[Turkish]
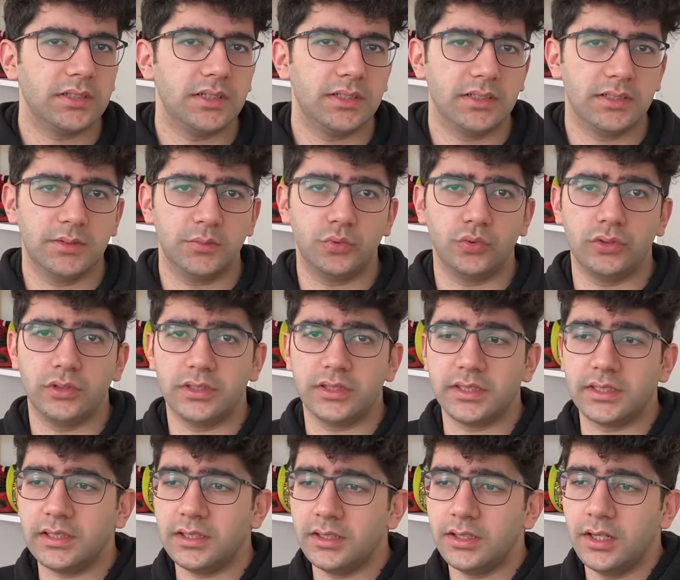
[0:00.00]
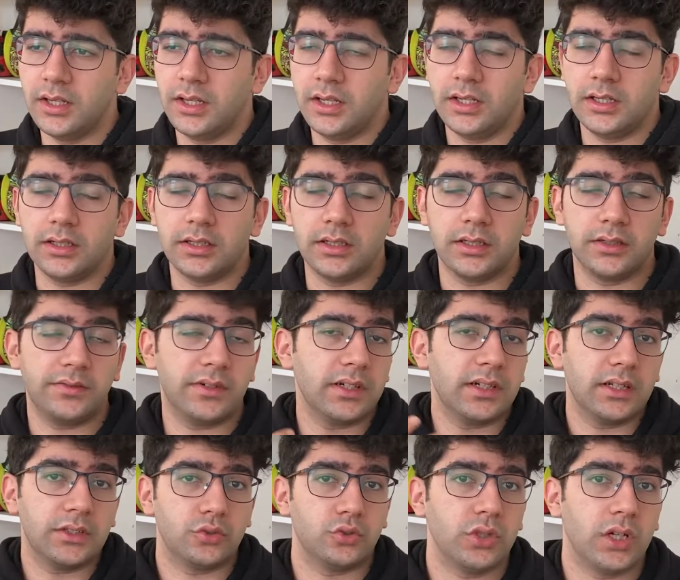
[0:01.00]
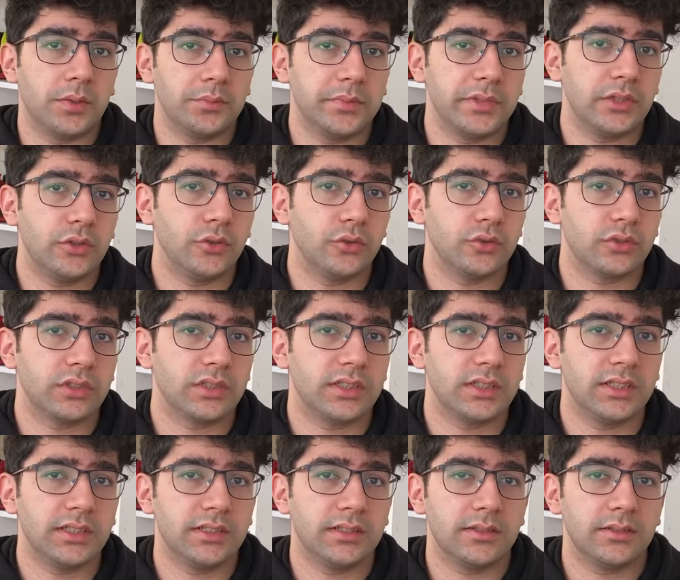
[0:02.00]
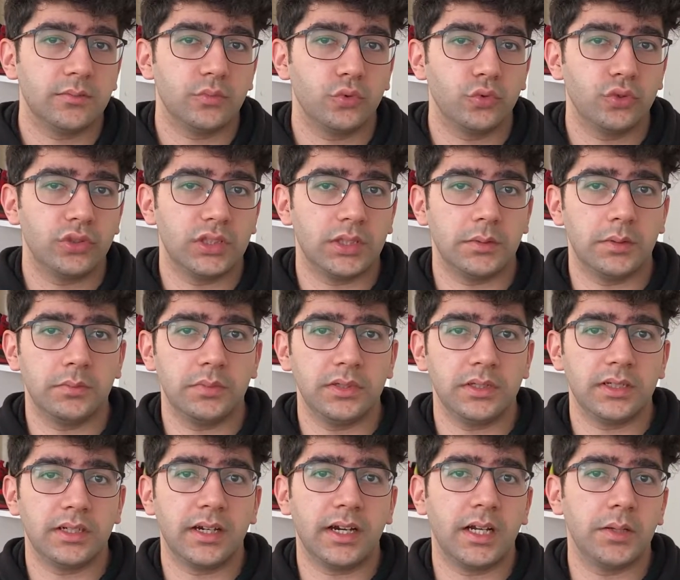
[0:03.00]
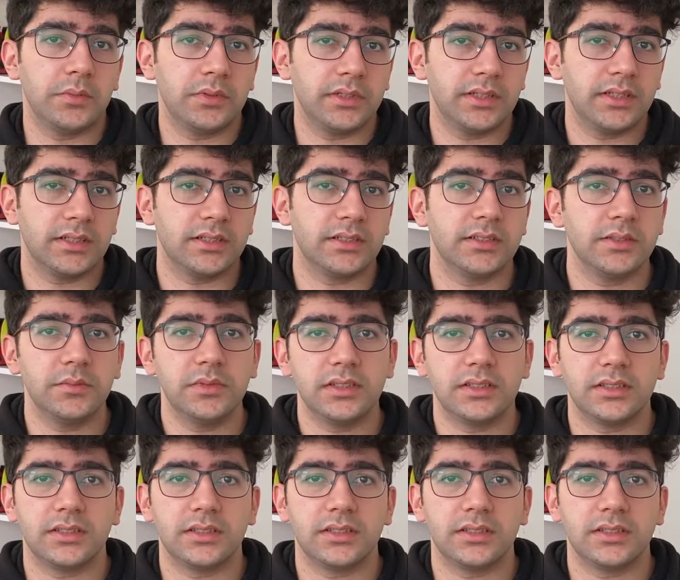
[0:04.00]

yayınladı bununla ilgili. E, fakat şu an biliyoruz ki bunun sebebi kalbinde yaşadığı bir